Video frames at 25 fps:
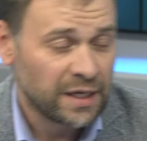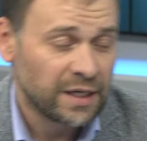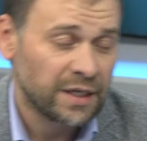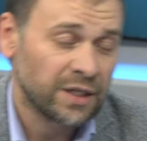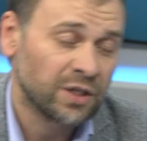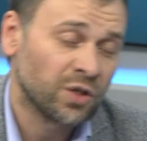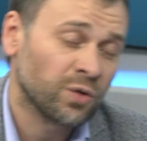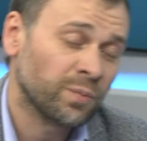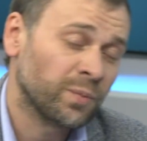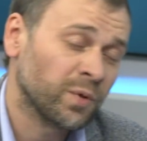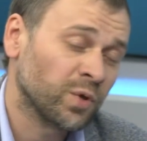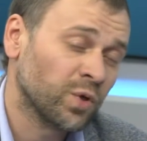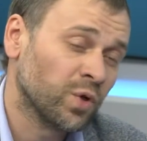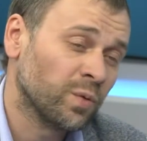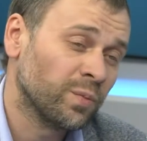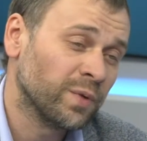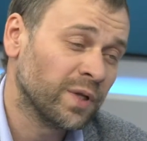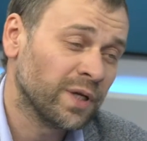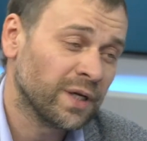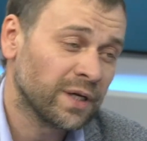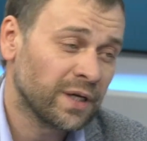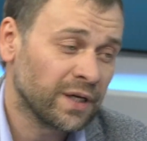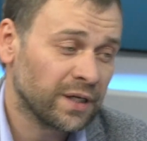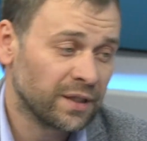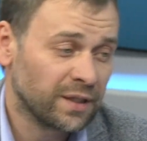и тому
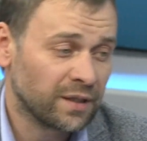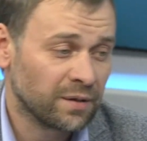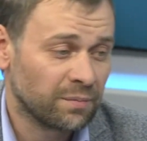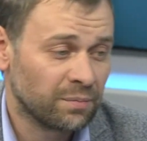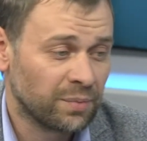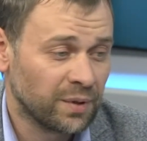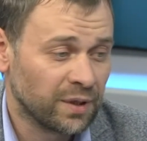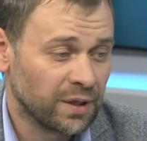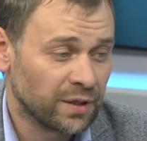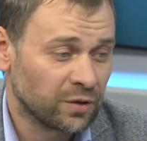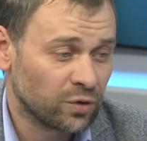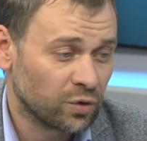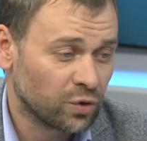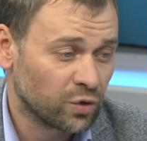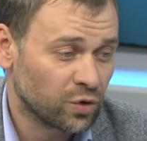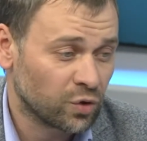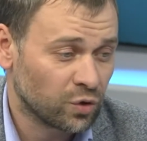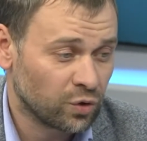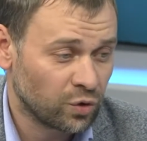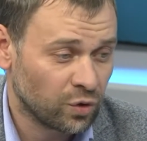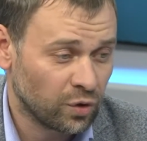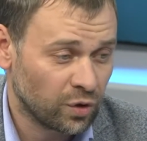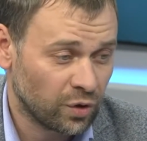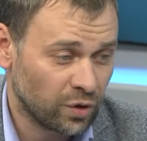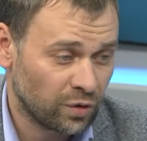подобное, это было то,
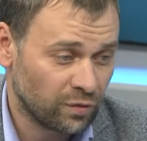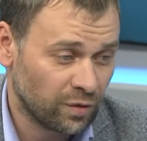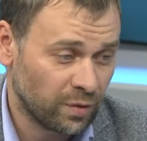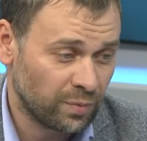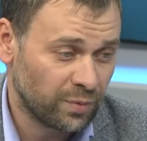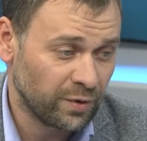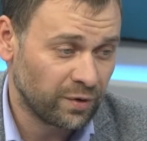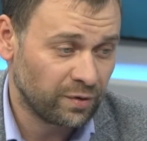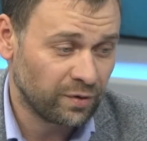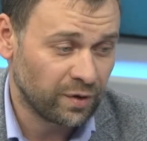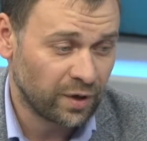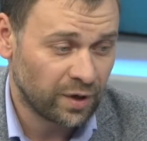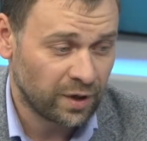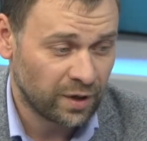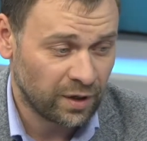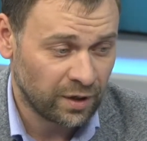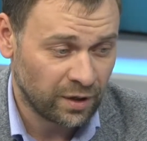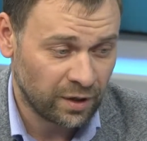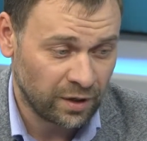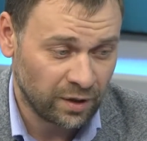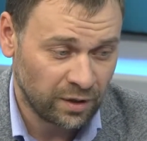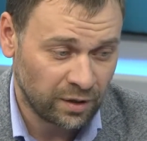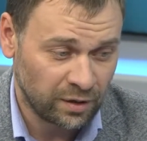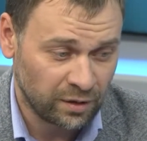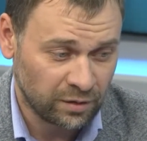что, во-первых,
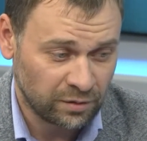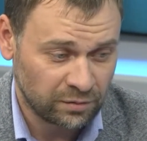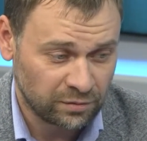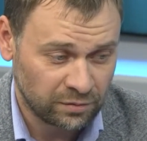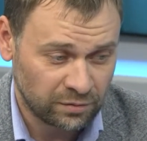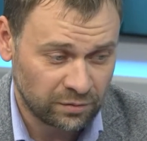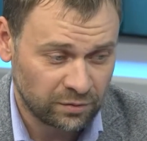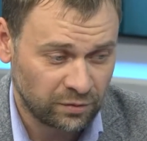э,